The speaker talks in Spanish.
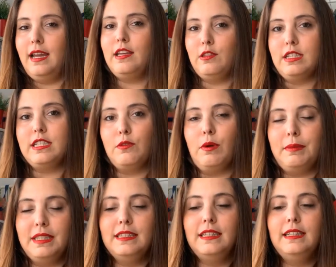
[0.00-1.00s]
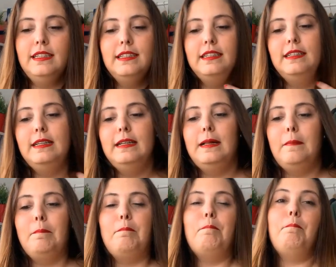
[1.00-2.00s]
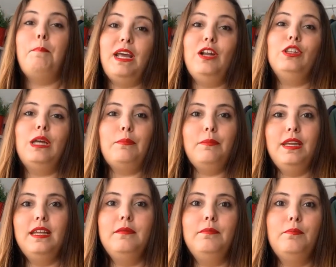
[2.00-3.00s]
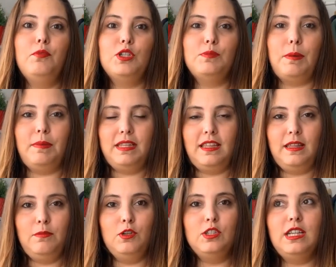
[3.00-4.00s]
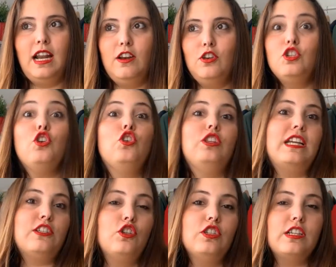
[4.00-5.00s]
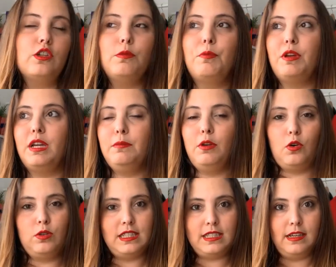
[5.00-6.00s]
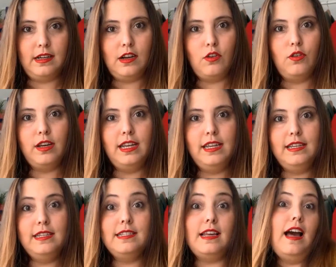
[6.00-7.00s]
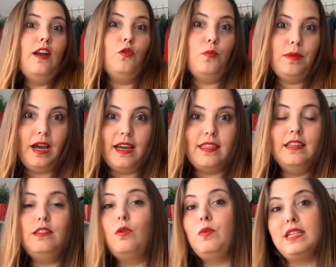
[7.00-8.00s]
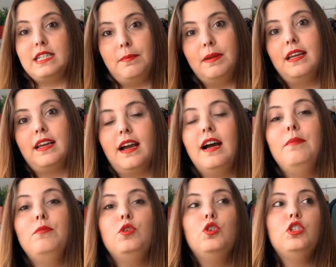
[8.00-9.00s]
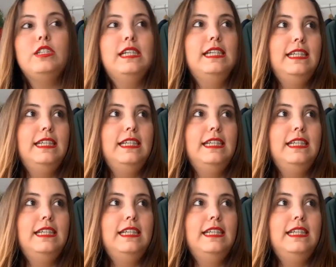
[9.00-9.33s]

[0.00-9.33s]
he ido asiduamente pero también pues me apetece mostraros otras cosas, como por ejemplo rutas que con Chris, algún viajecito, alguna escapada que hagamos,